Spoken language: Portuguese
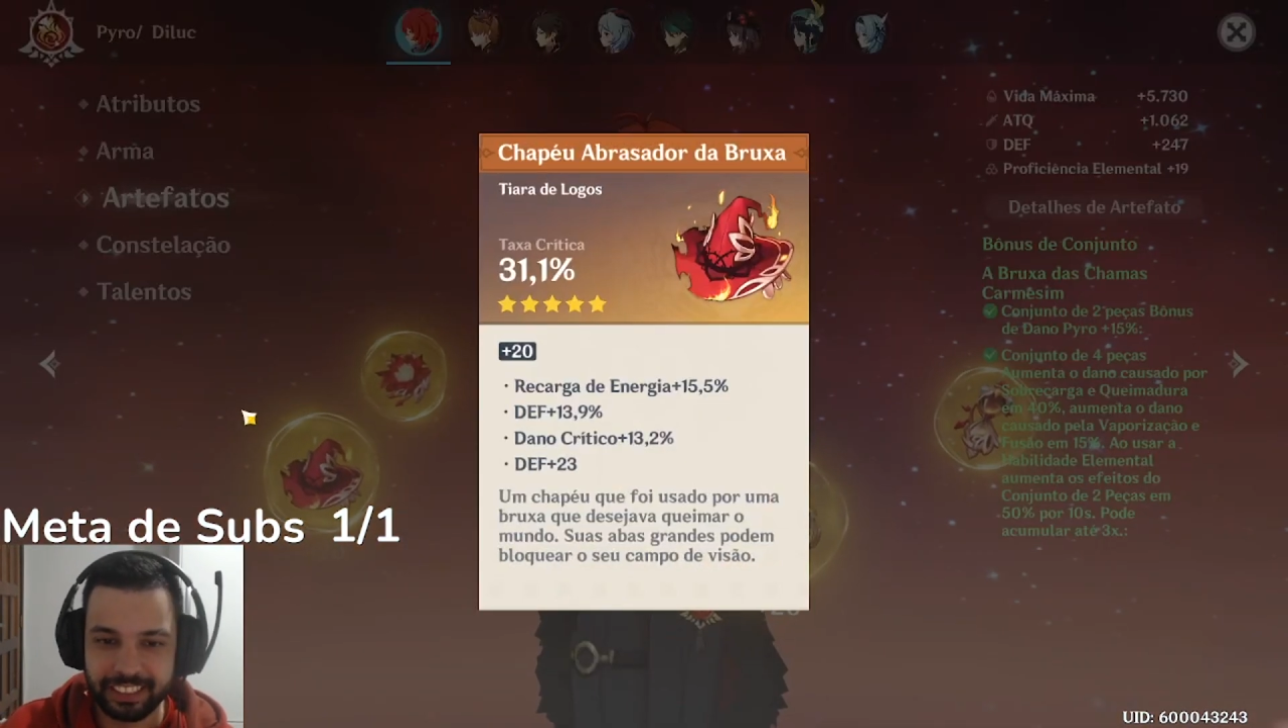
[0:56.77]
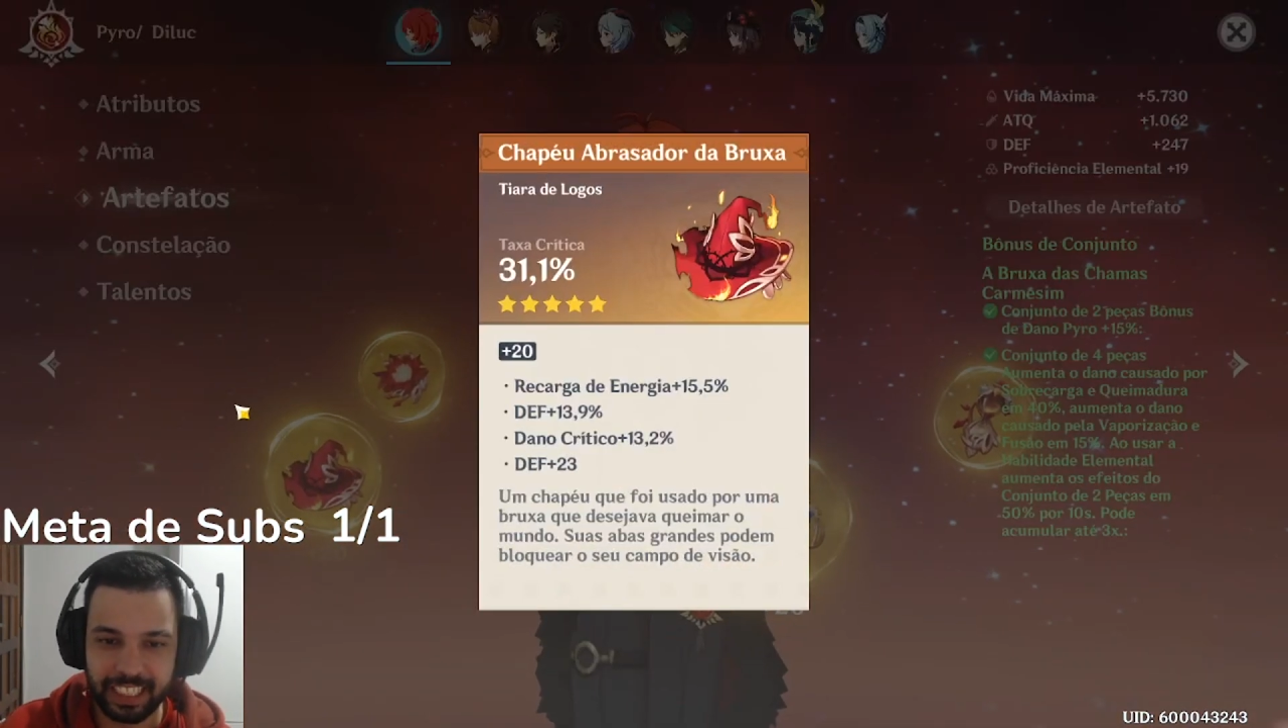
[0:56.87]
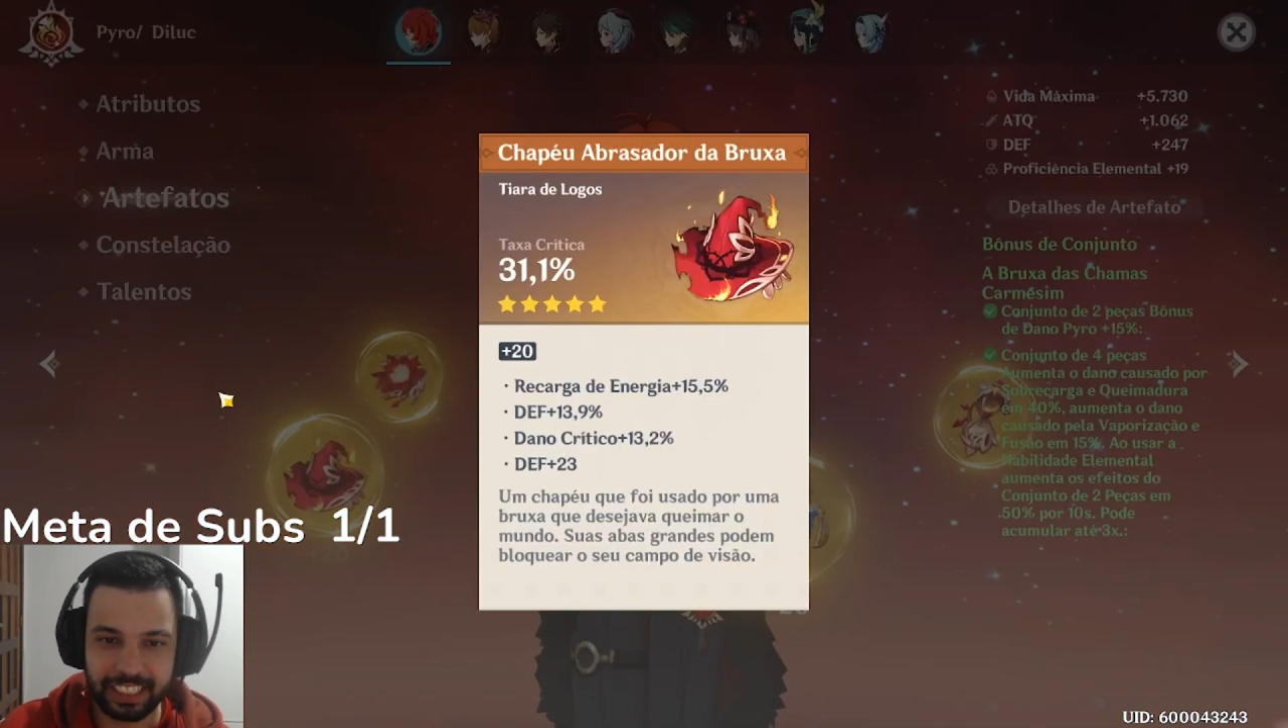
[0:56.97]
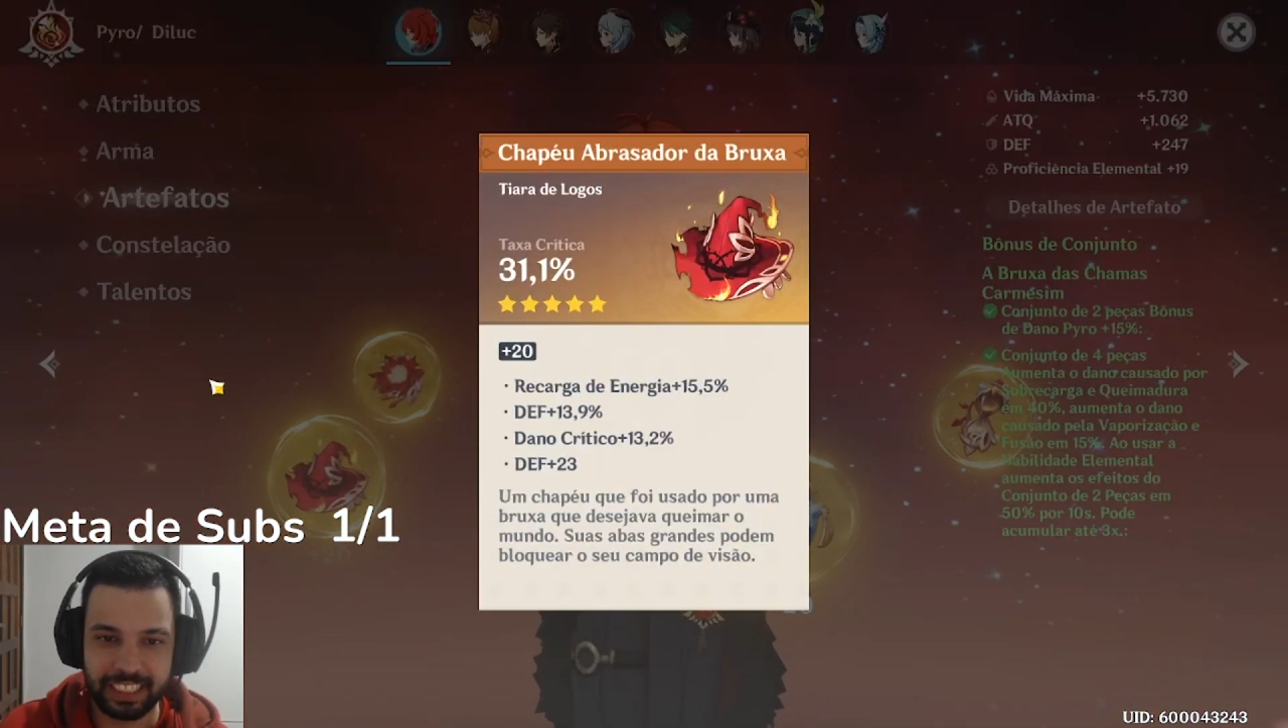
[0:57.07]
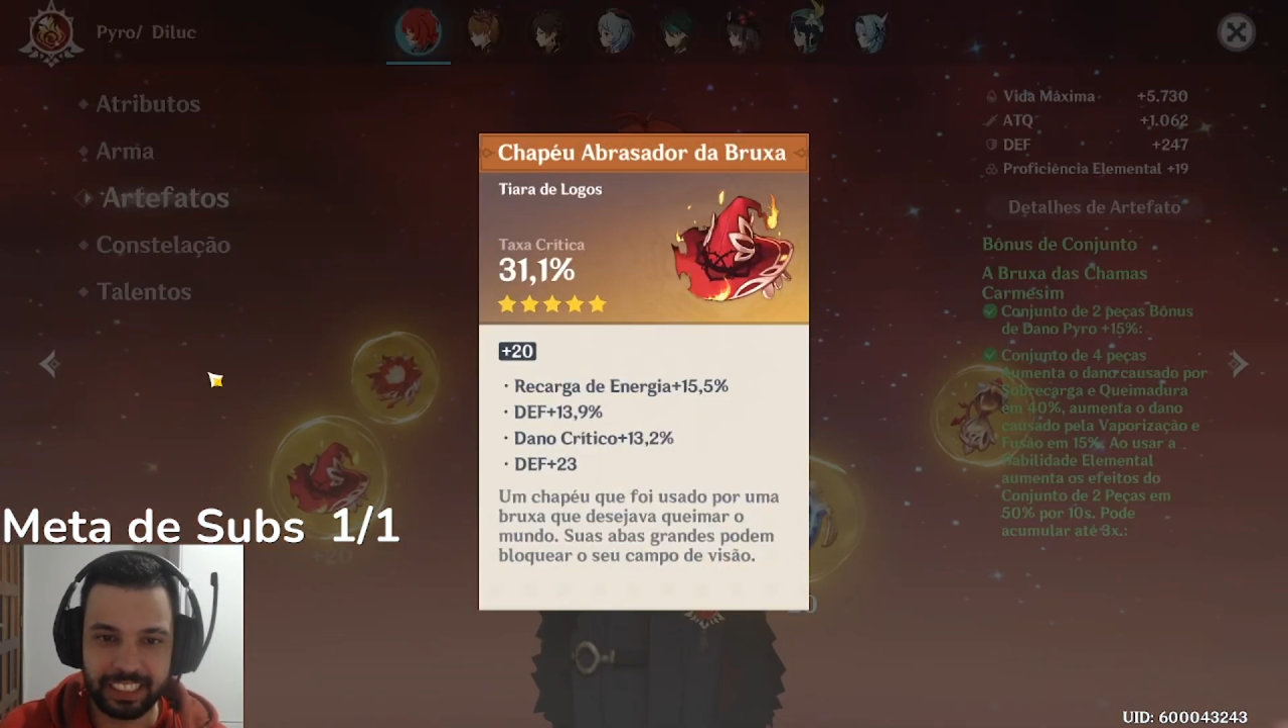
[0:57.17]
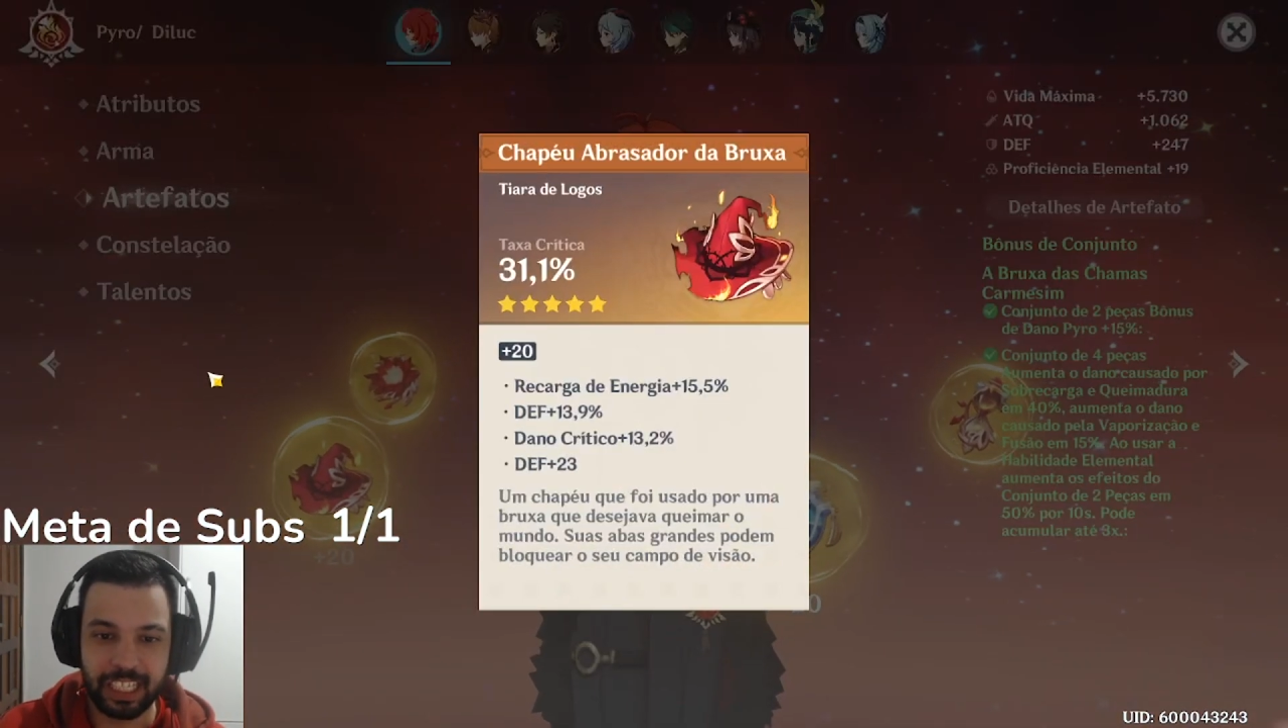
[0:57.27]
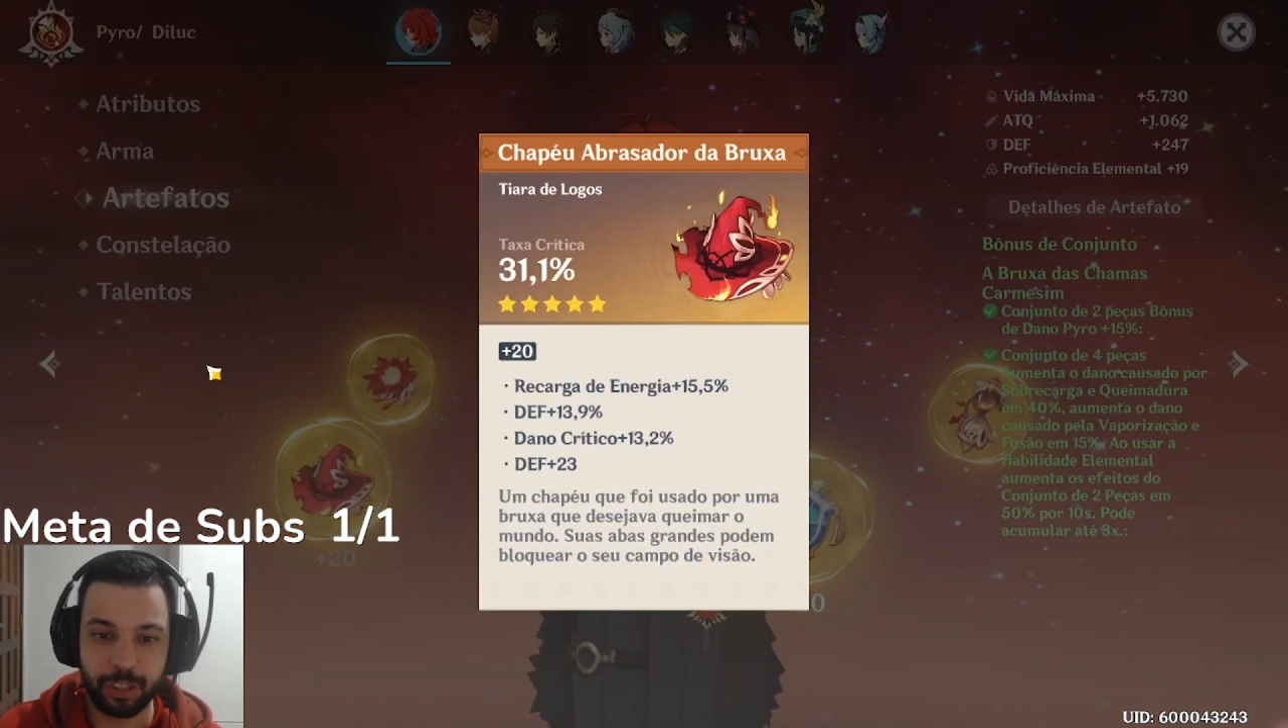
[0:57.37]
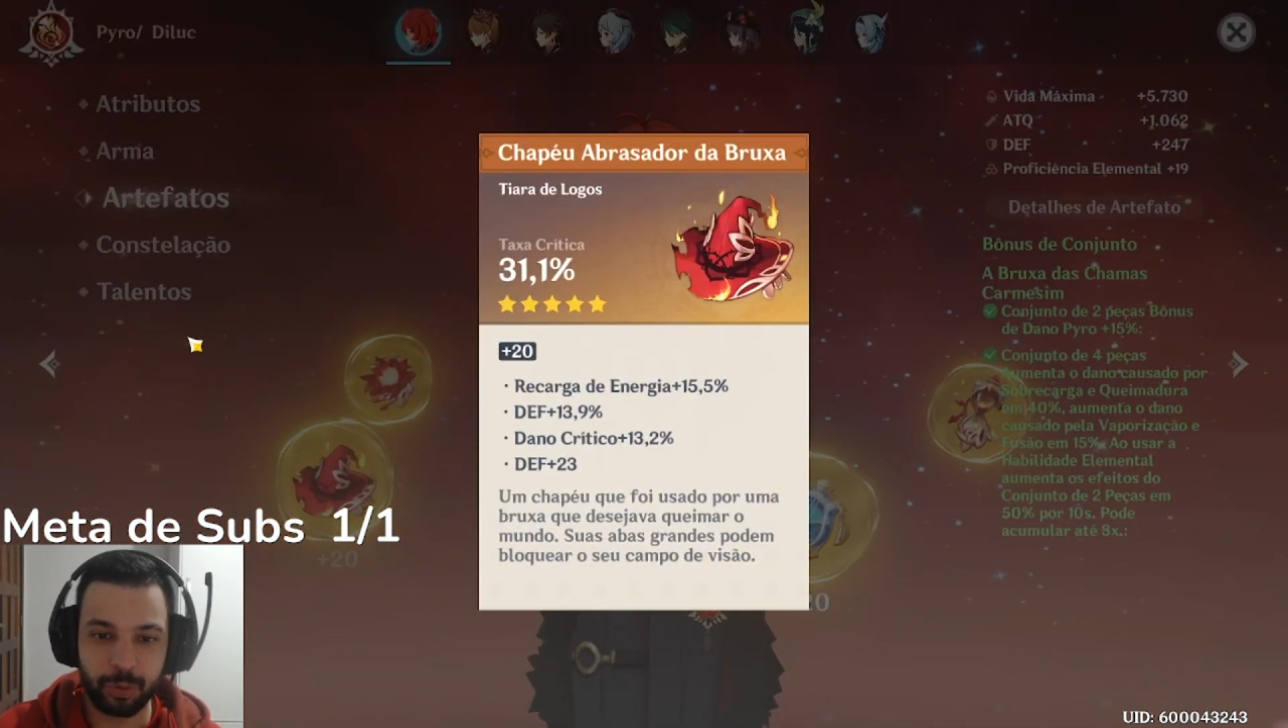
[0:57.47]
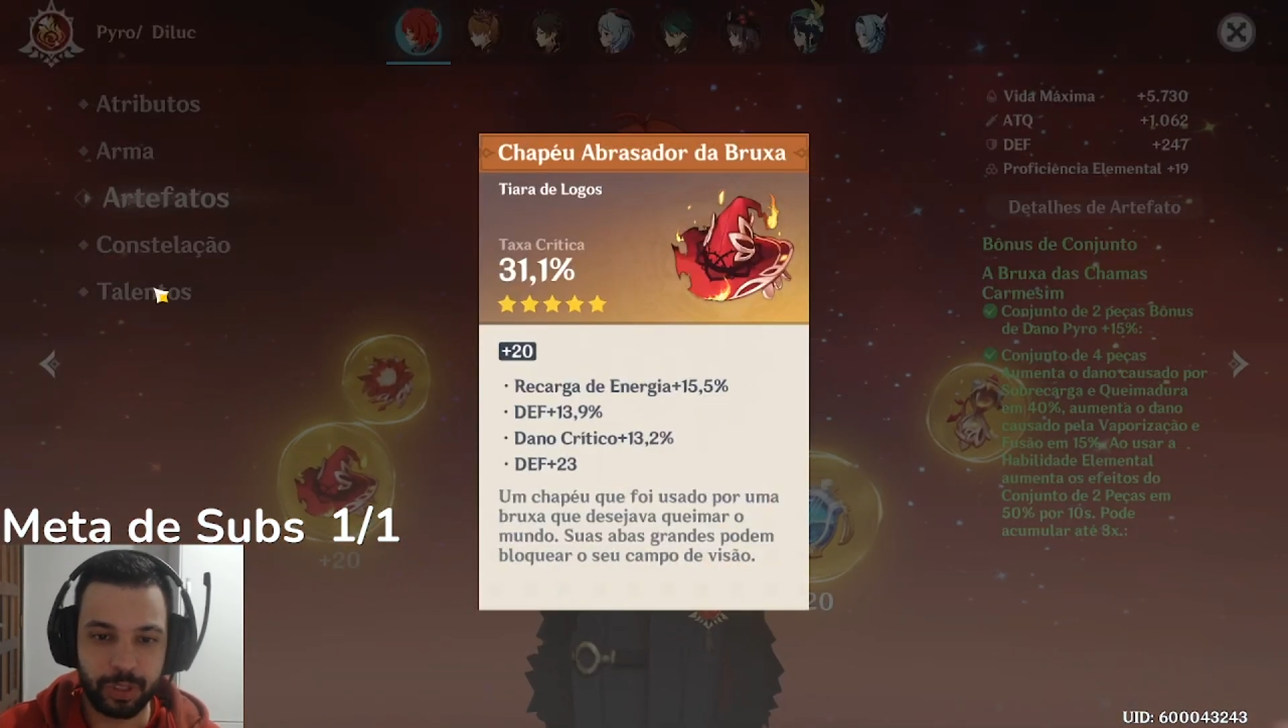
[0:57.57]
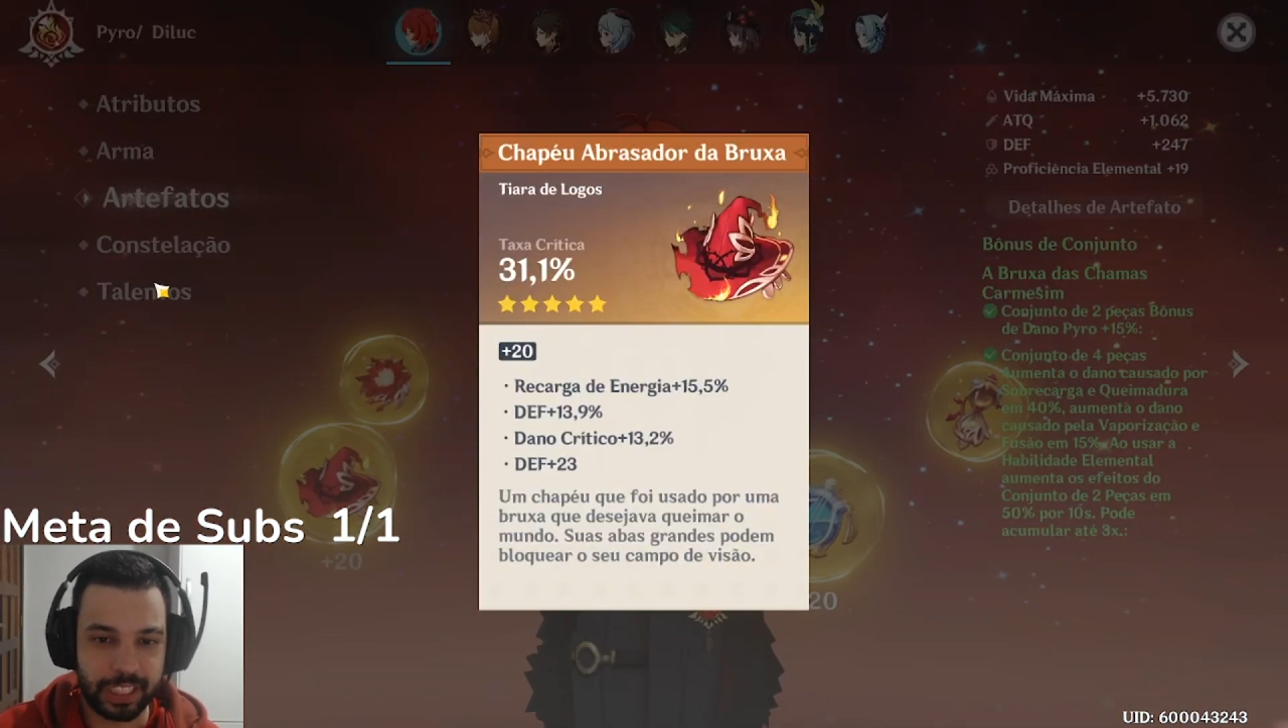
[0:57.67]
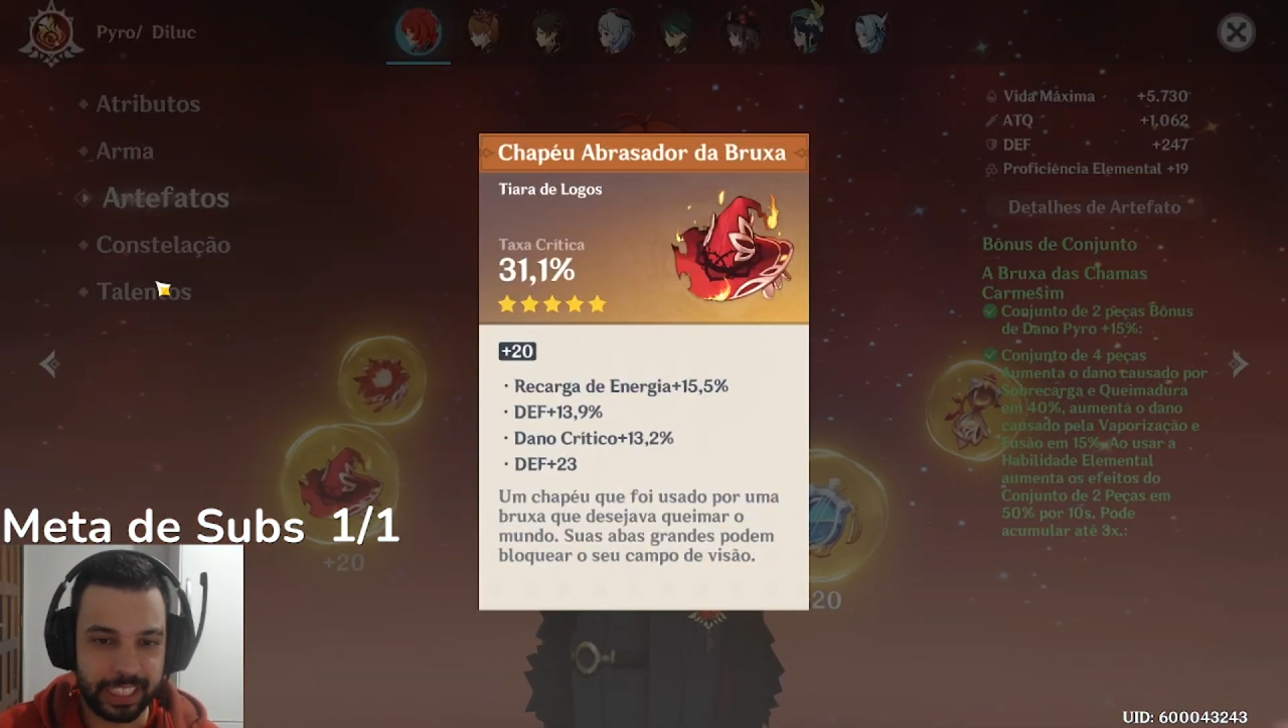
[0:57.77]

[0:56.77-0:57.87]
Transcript: E aqui, dano